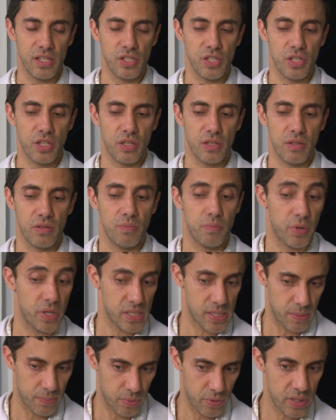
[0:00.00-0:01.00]
de, por
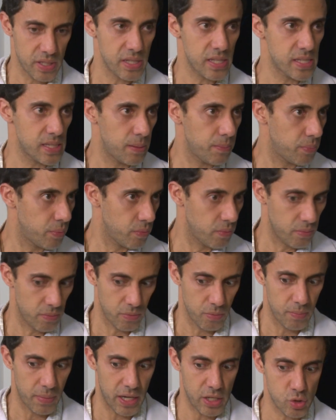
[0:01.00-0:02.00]
exemplo, exemplo
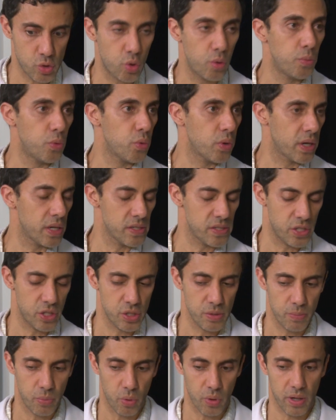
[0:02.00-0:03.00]
mais comum, câncer
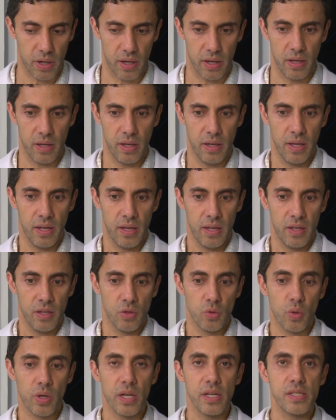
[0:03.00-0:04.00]
de boca
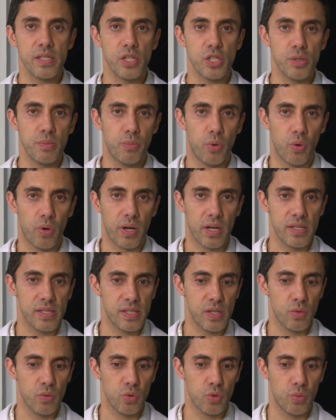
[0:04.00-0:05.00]
do câncer de boca
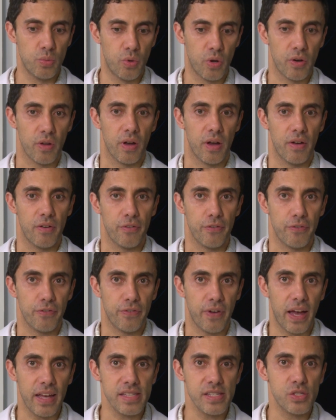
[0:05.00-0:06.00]
ser um tumor
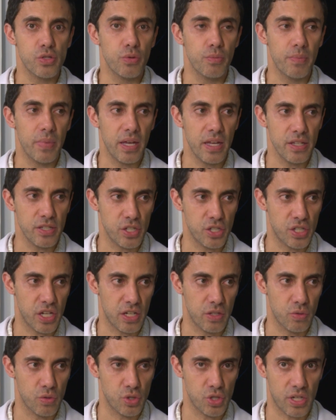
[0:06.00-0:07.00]
facilmente
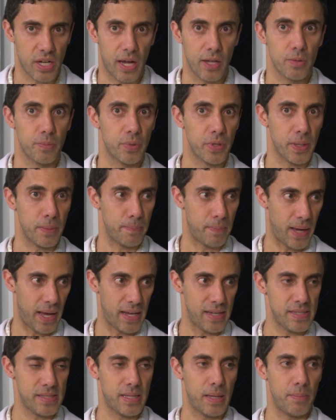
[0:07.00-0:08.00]
diagnosticado, porque
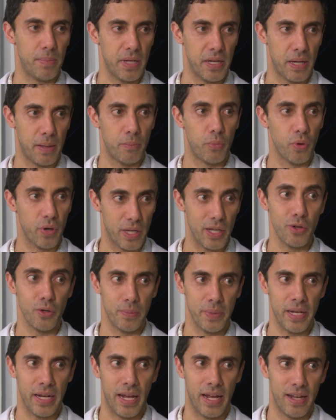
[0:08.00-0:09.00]
basta abrir a boca e
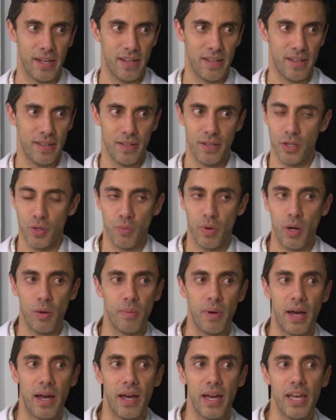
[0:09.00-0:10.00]
iluminar, não é
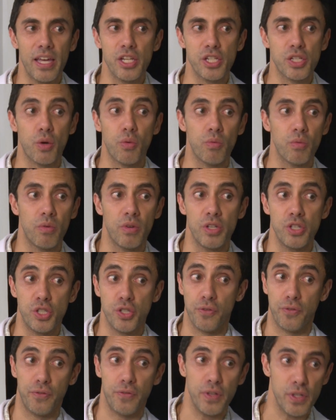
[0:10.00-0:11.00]
uma região
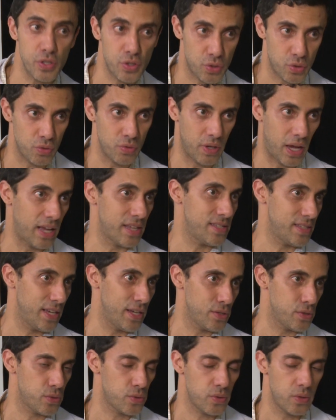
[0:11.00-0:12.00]
difícil
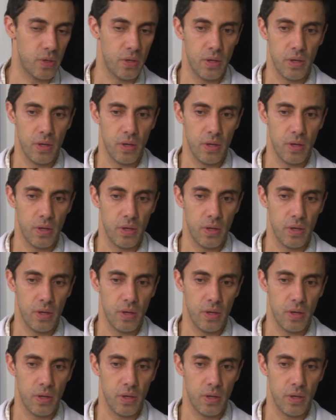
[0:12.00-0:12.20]
acesso,